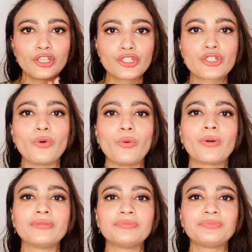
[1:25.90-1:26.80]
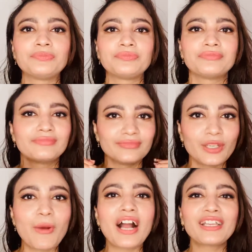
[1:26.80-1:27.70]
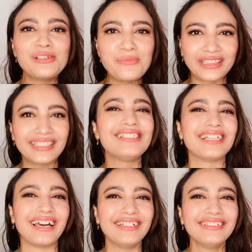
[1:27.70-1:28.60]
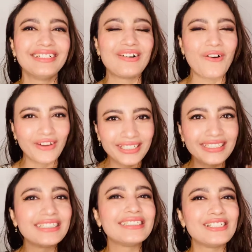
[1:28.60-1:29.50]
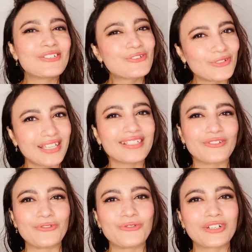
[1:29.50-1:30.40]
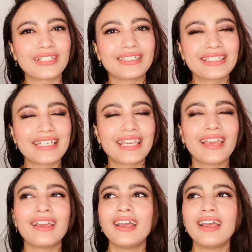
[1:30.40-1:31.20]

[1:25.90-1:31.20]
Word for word: सो so, दिमाग की बत्ती जलाएं और ये चीज सुने जरूर ठीक है